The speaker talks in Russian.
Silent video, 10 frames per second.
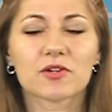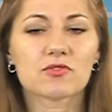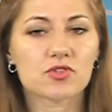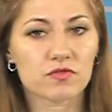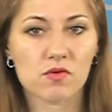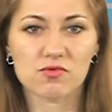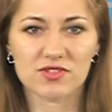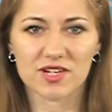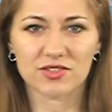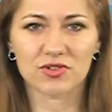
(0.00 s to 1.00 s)
ключевому
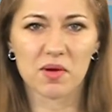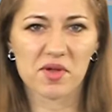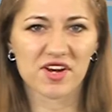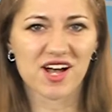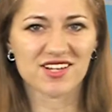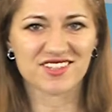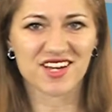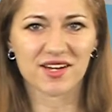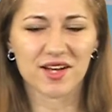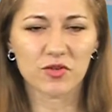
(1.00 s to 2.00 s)
сектору
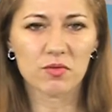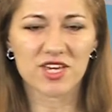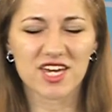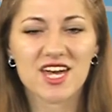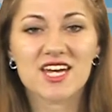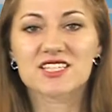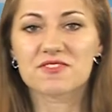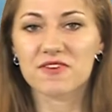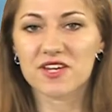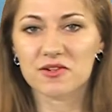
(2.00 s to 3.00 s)
американской экономики экономики в
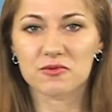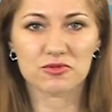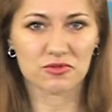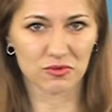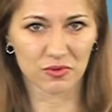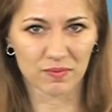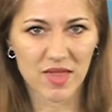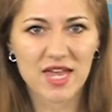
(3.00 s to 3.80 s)
сфере услуг.